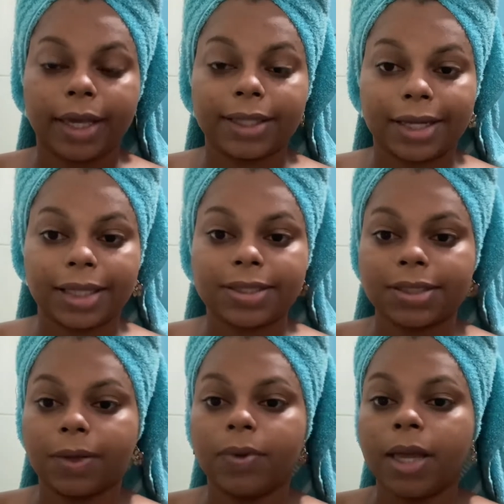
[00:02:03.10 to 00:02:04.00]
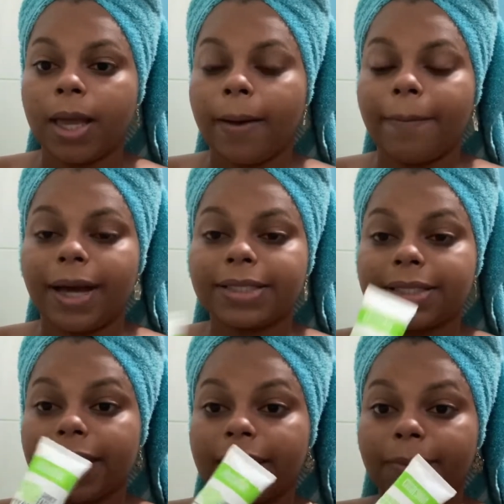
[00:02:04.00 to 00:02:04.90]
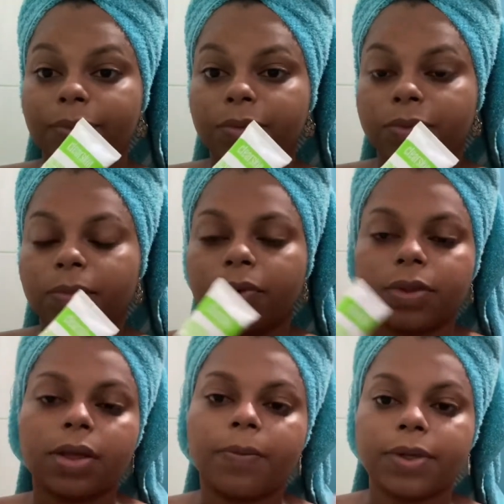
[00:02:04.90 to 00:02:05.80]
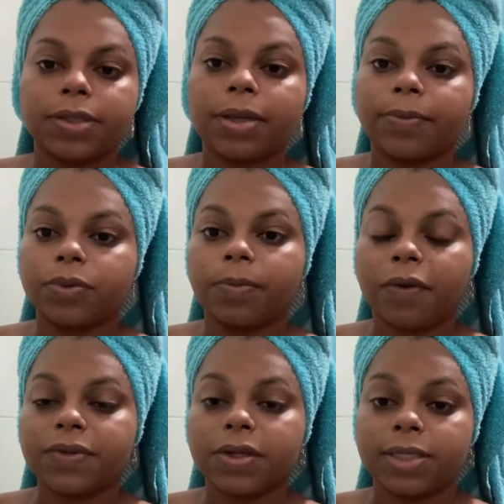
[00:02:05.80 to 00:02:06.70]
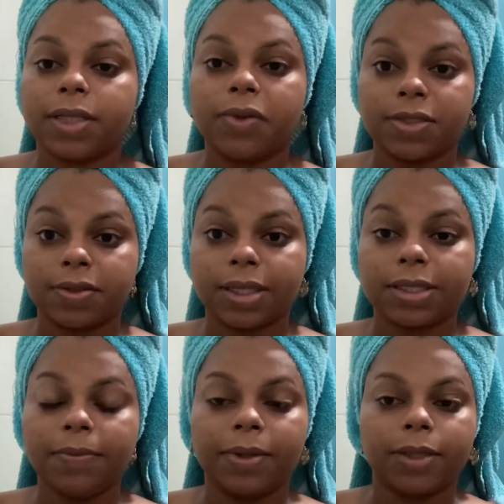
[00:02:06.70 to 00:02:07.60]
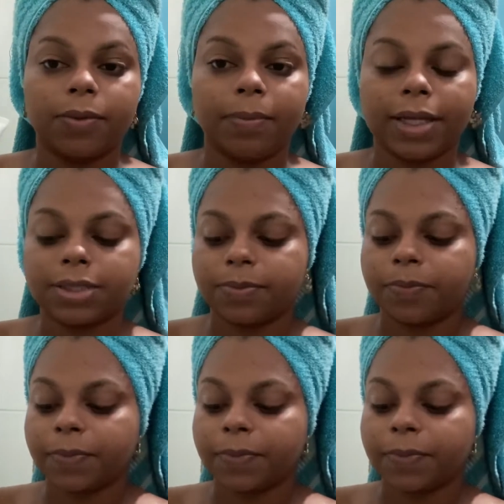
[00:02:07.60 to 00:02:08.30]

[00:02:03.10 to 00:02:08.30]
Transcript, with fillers: hidratação, mas ele é muito, muito bom, então por isso é muito bom você usar duas vezes na semana no máximo.